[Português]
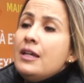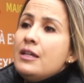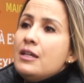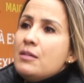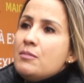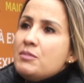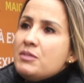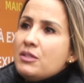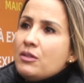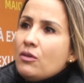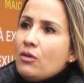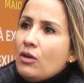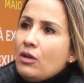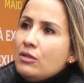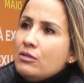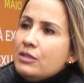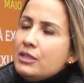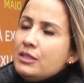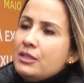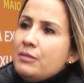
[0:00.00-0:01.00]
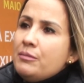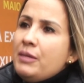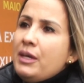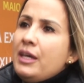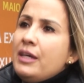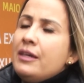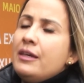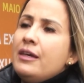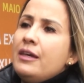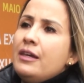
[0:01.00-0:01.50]
E a psicóloga
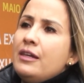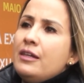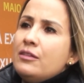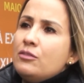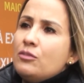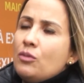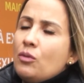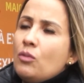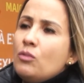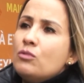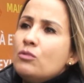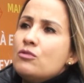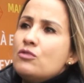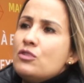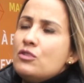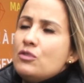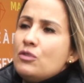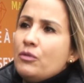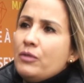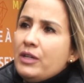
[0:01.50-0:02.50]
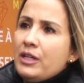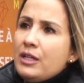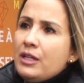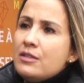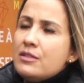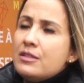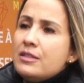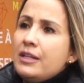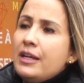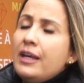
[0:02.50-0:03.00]
também relatou, noticiou a
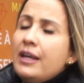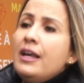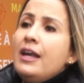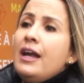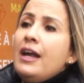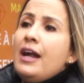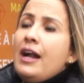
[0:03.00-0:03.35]
eles né,